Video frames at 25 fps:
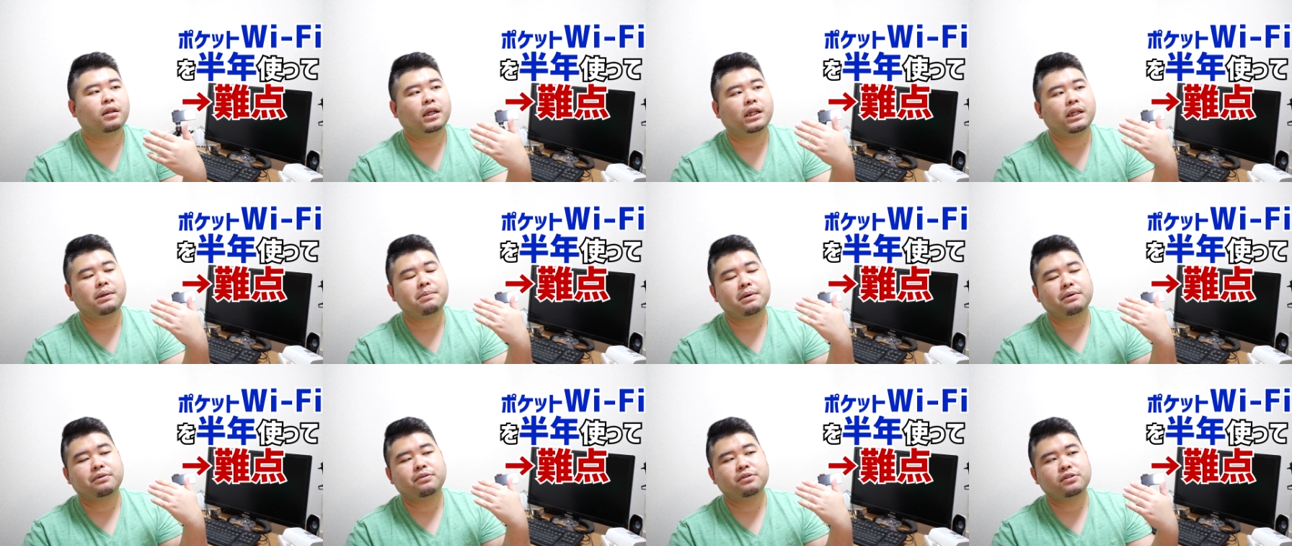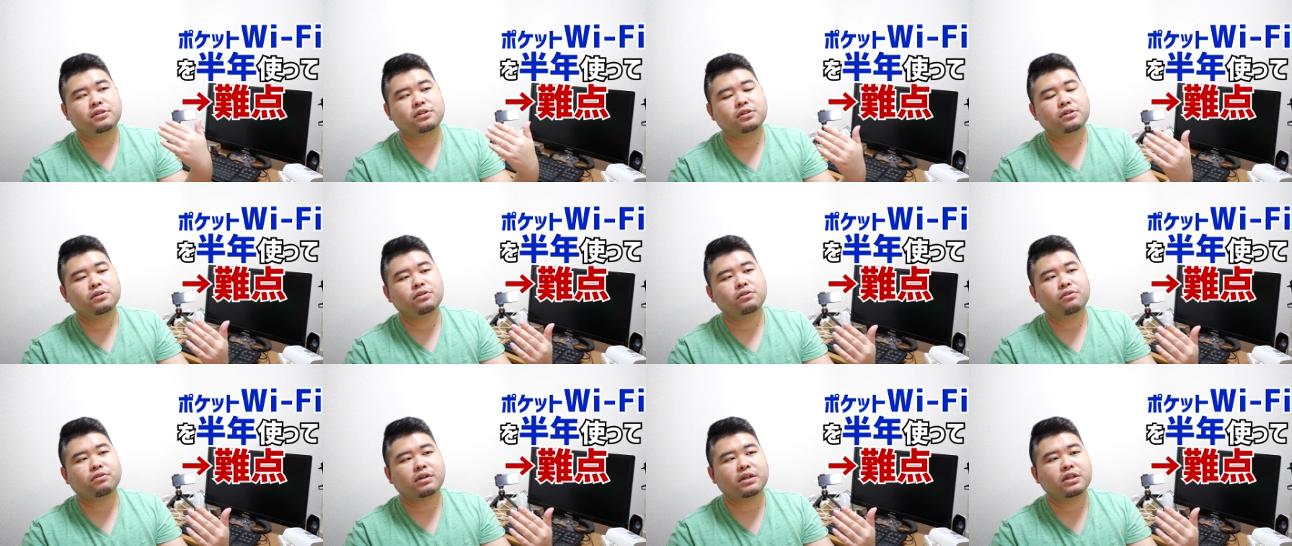例えば普
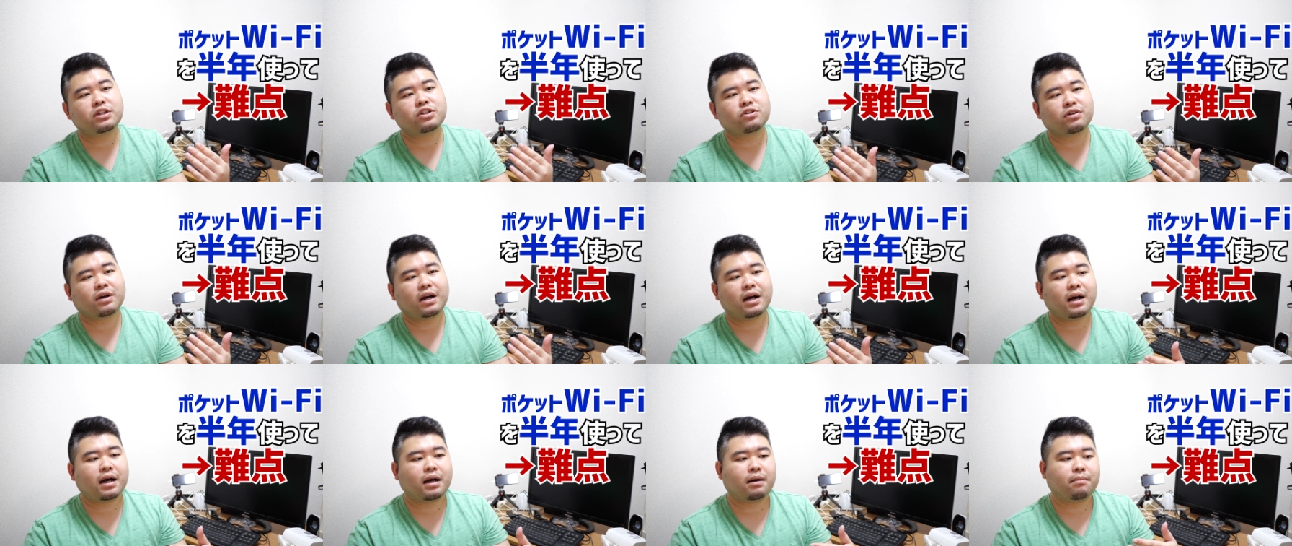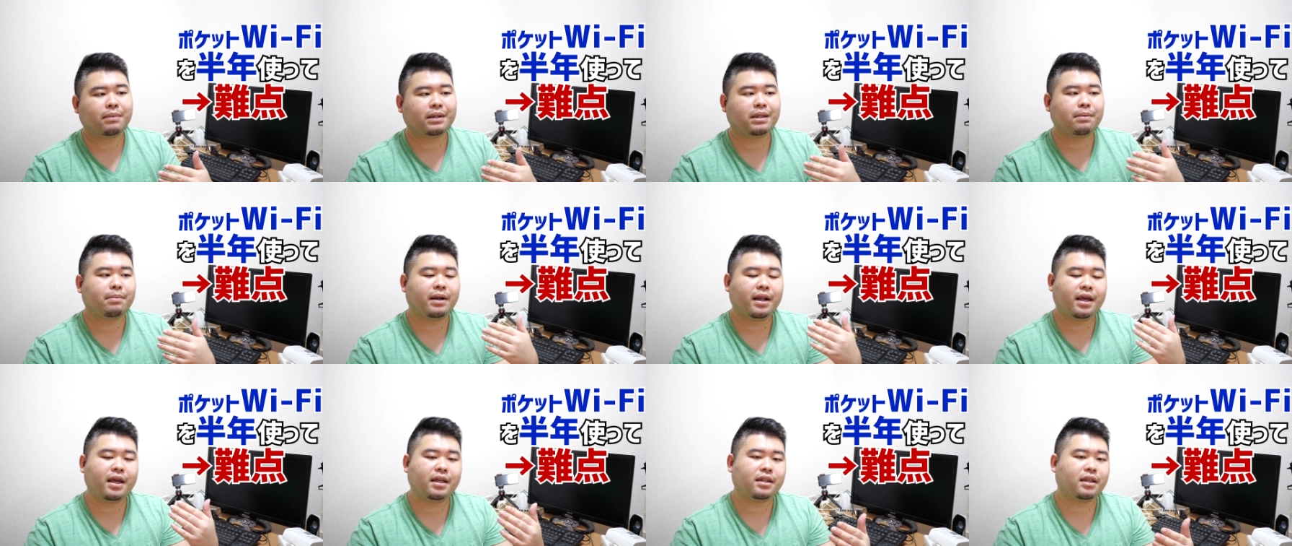通の機種が、例え
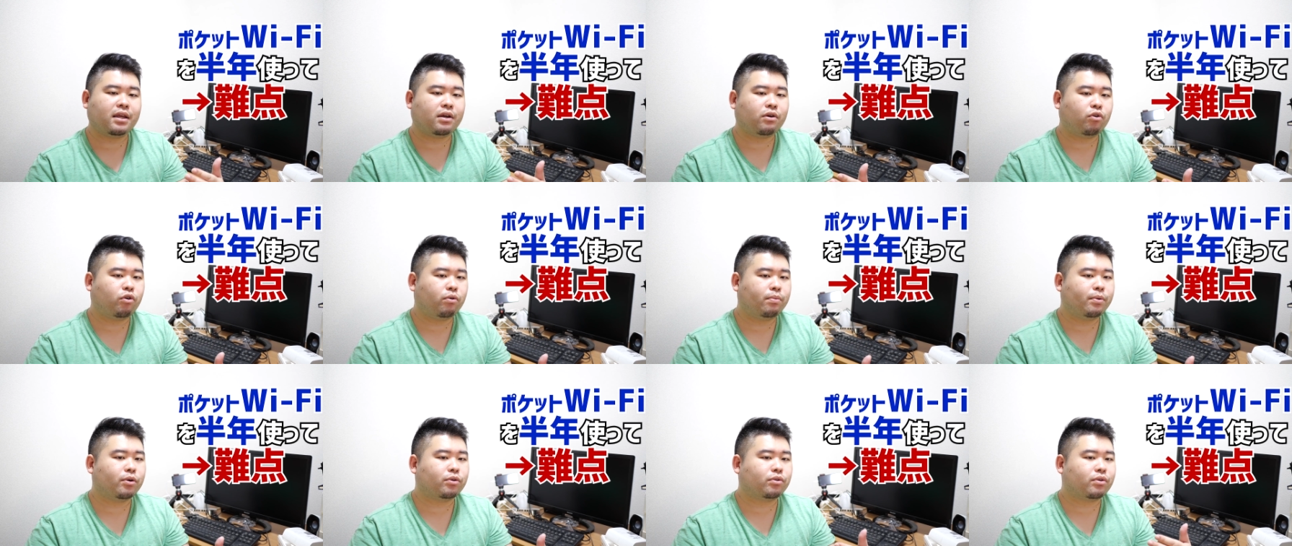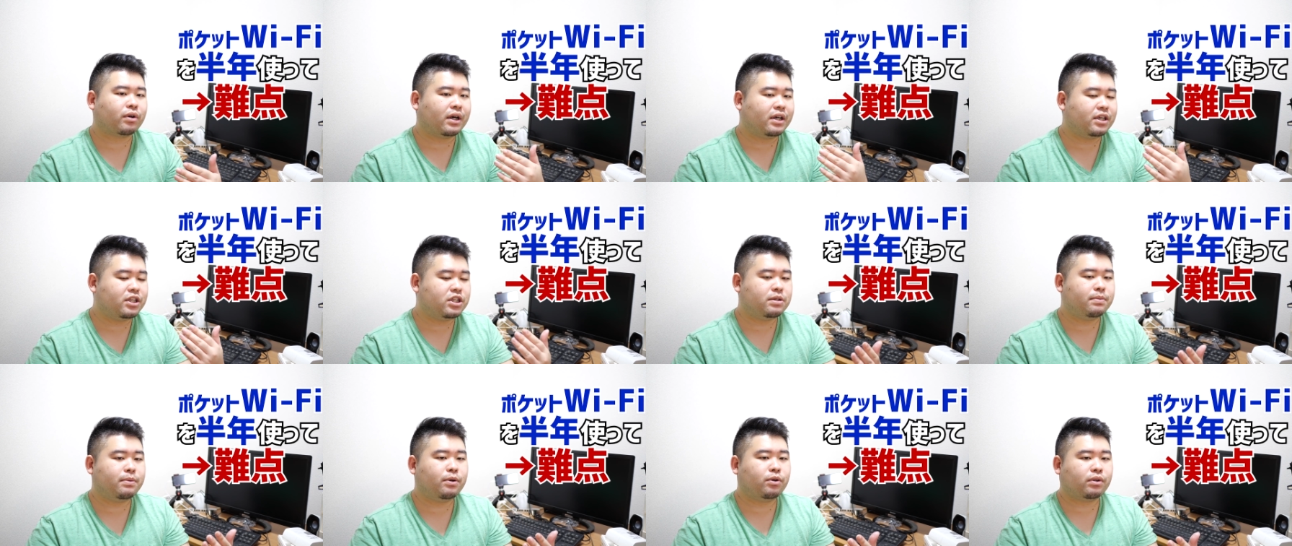ば0.5秒とか
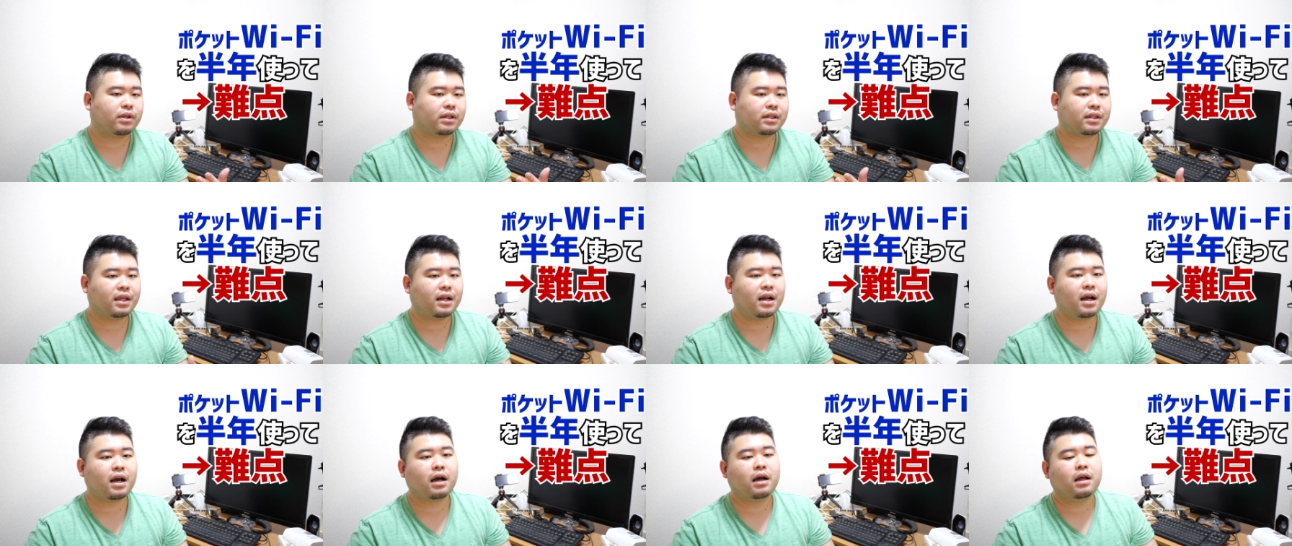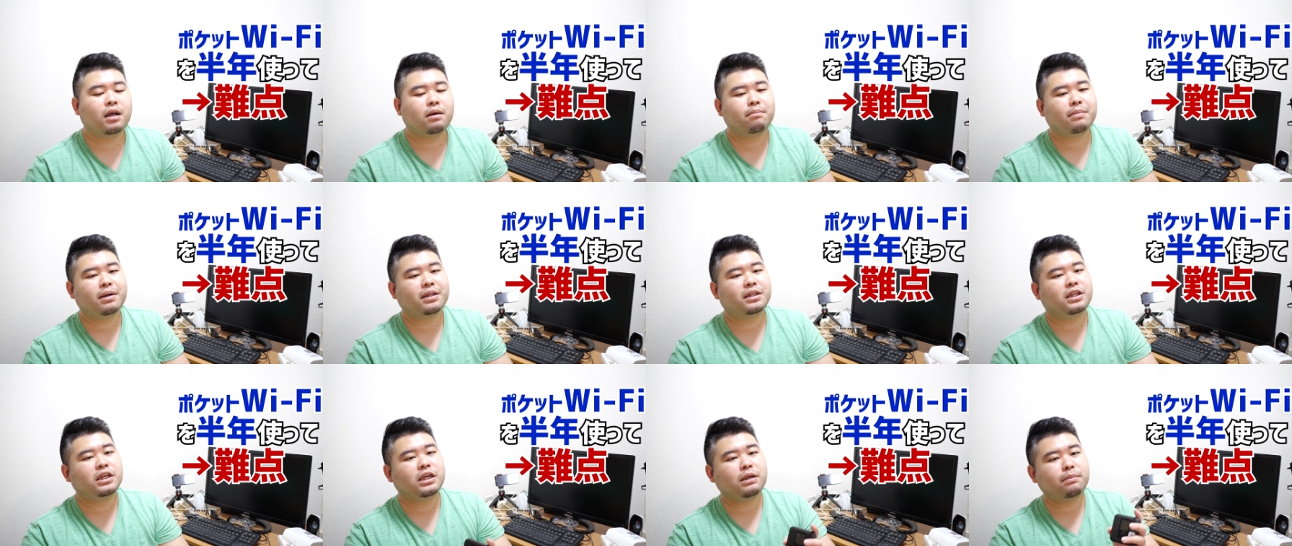1秒だったら、
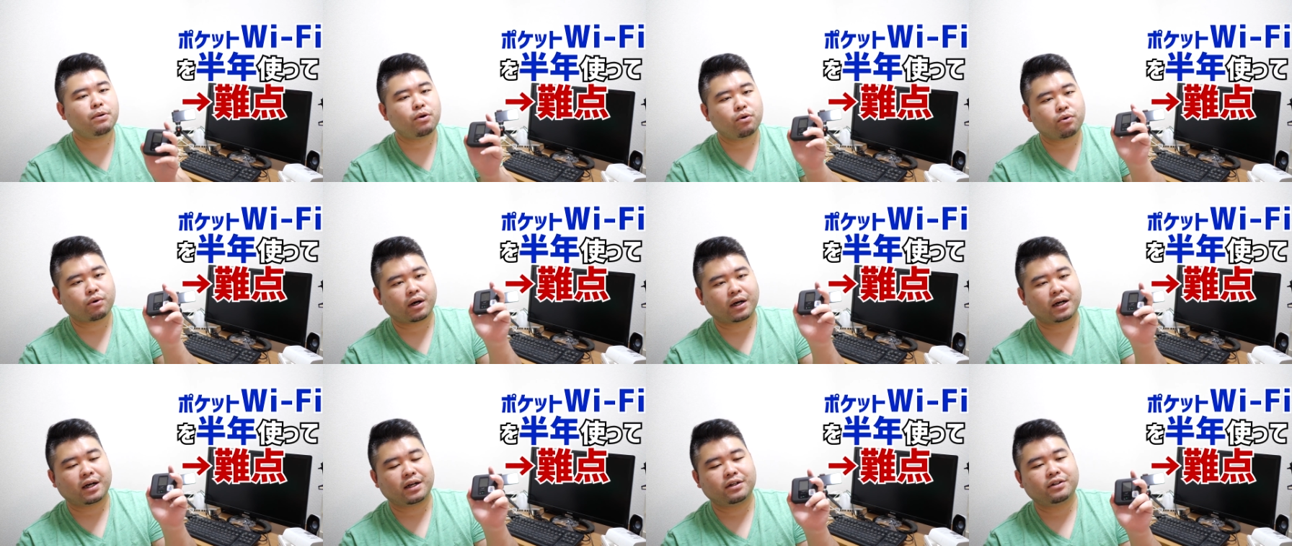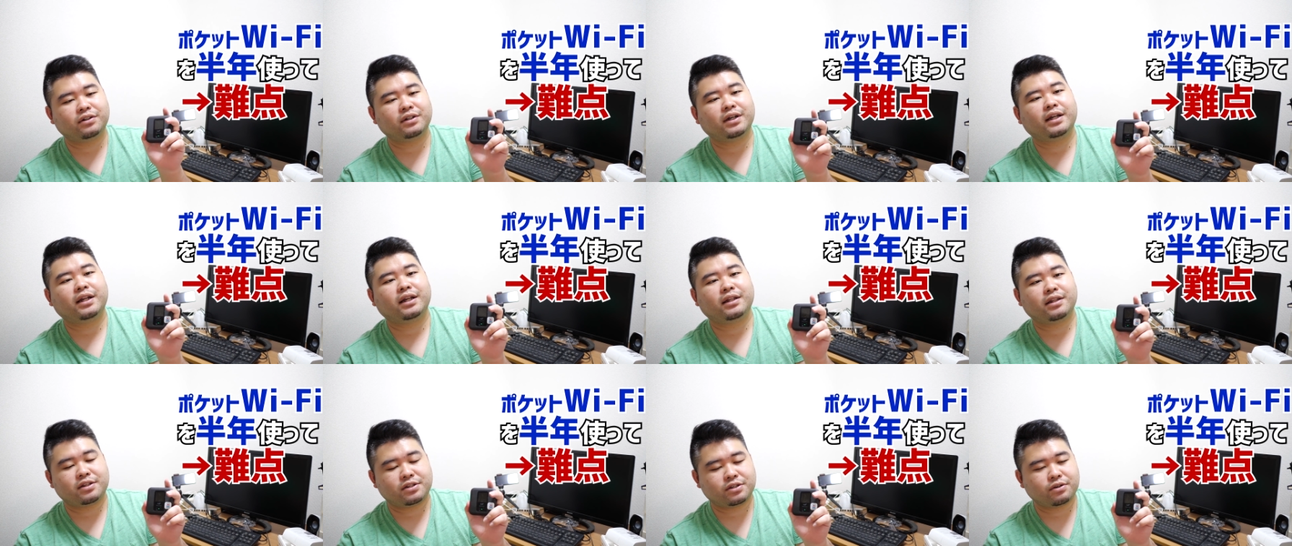まあ、2秒かかるぐら
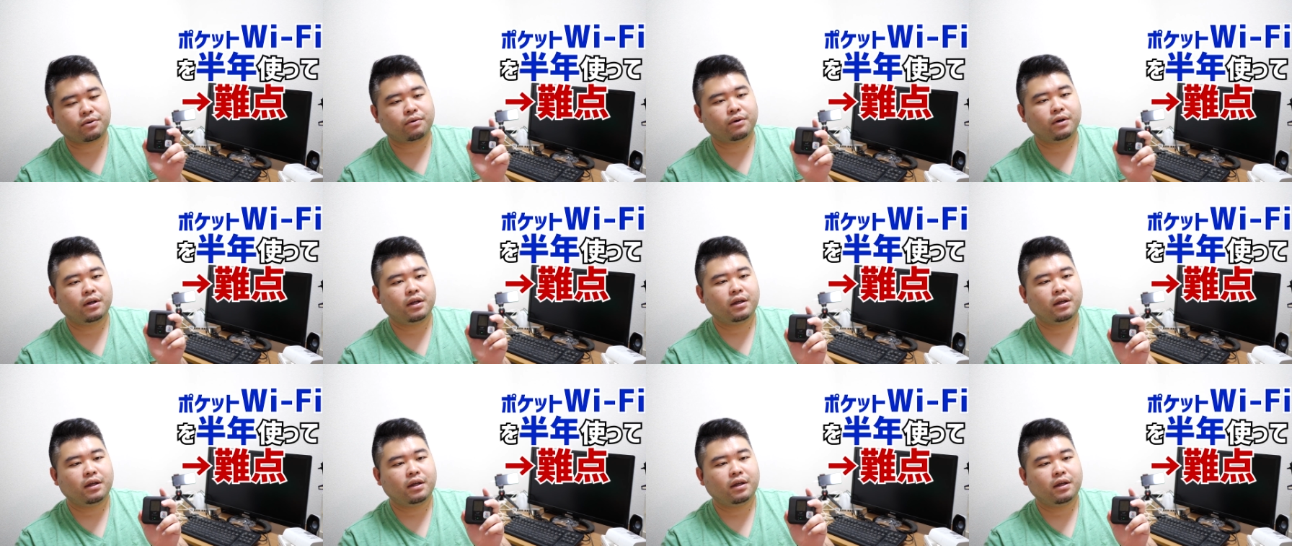いなんですよ。